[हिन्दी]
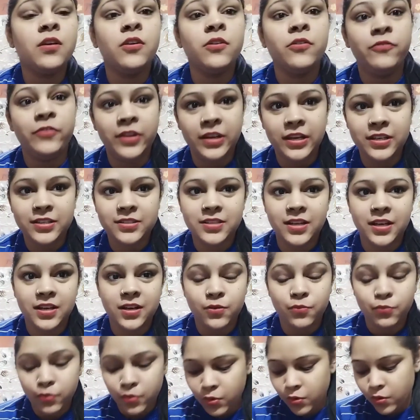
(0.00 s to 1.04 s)
फीलिंग्स आना
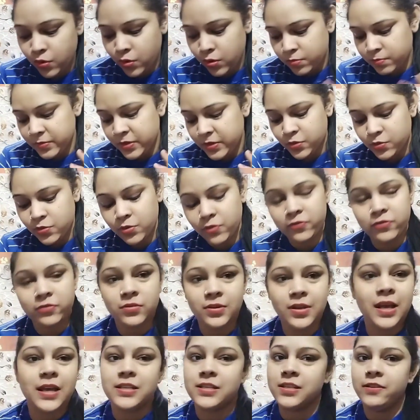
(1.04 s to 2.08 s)
वो मेरे को
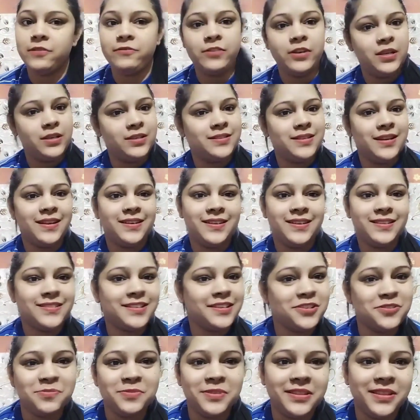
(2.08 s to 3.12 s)
ऐसी फीलिंग्स आ रही है
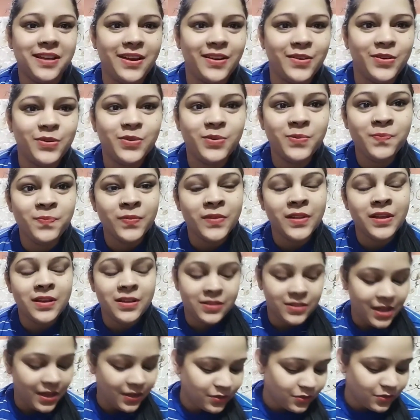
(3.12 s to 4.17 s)
सच बता रही हूँ
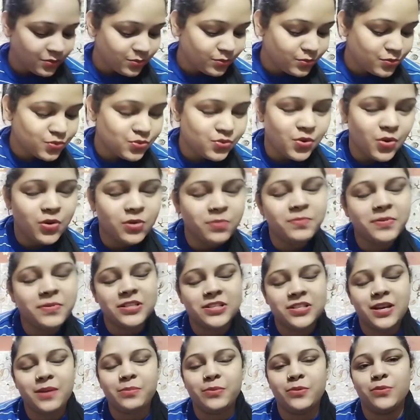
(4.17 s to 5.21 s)
थैंक यू सो मच
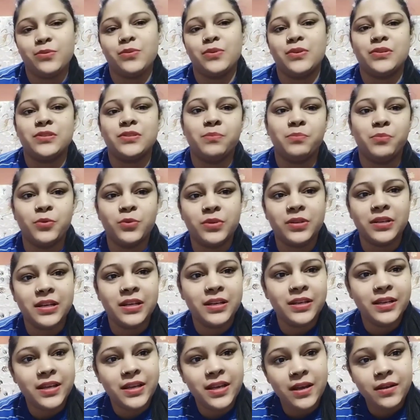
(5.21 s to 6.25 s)
आप लोगों के सपोर्ट के
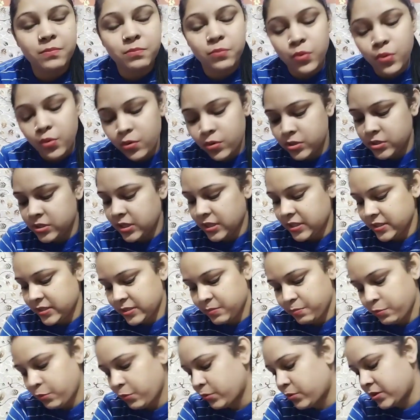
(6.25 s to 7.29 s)
लिए यार बहुत ज़्यादा
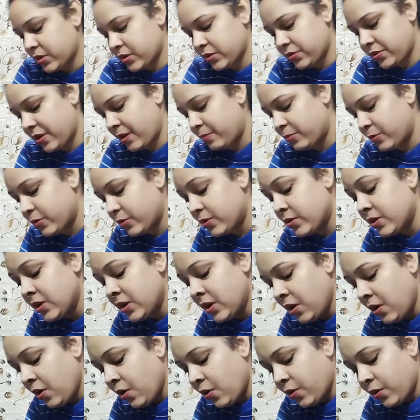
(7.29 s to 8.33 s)
सपोर्ट करते हैं आप लोग
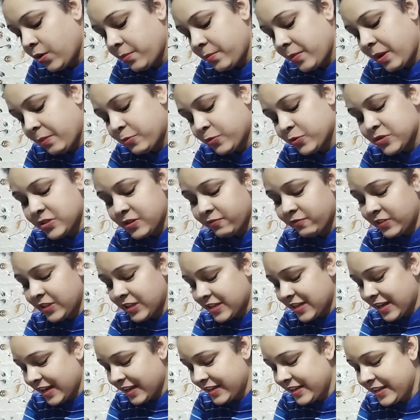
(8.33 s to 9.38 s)
और मैं आपको सिर्फ
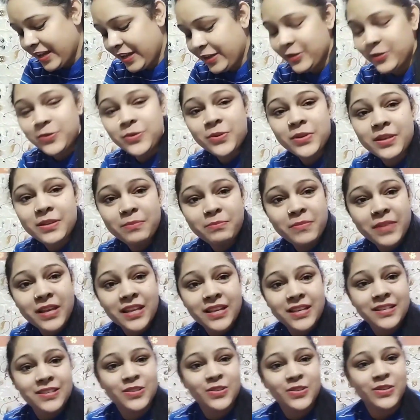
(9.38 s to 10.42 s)
दिखाने आई हूँ कि
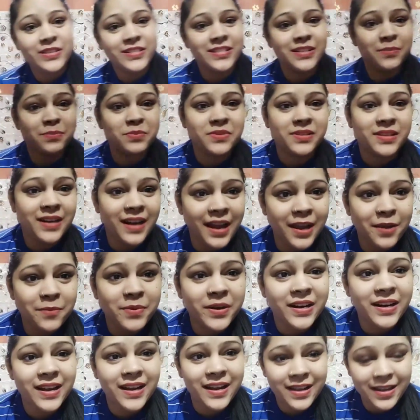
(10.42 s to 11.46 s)
मेरी जो एक सब्सक्राइबर
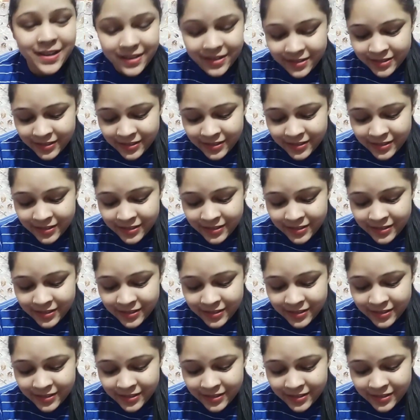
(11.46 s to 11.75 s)
हैं